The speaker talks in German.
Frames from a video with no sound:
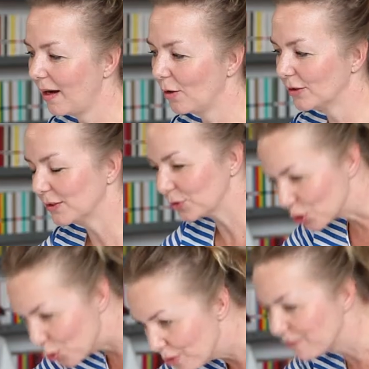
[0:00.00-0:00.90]
auch nicht so
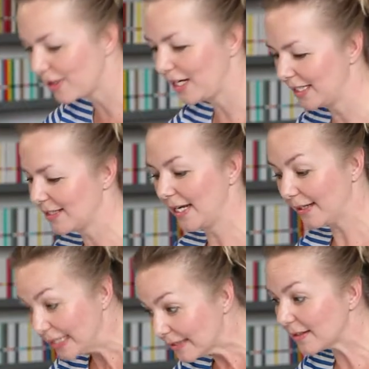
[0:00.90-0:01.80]
schön verletzt. Sie hat
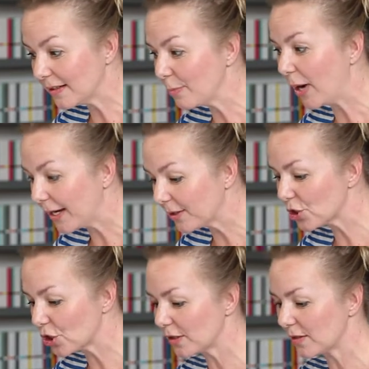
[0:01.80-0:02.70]
nicht in die Beine
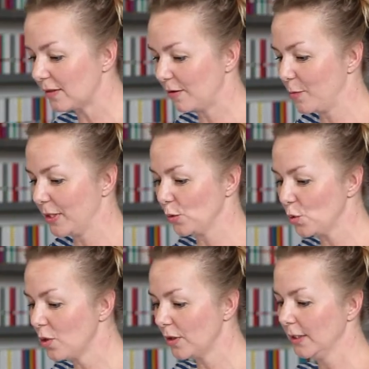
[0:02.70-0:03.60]
geschossen, sagen wir mal
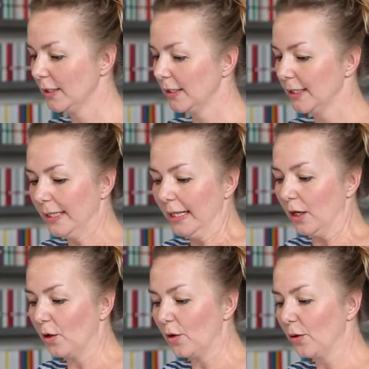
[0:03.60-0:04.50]
so.
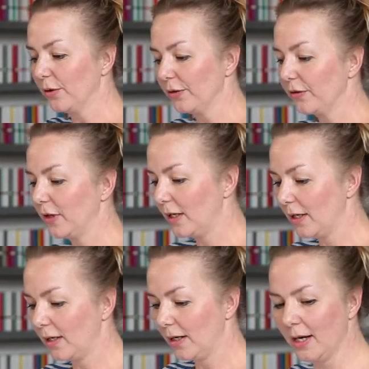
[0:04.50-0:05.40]
Und äh,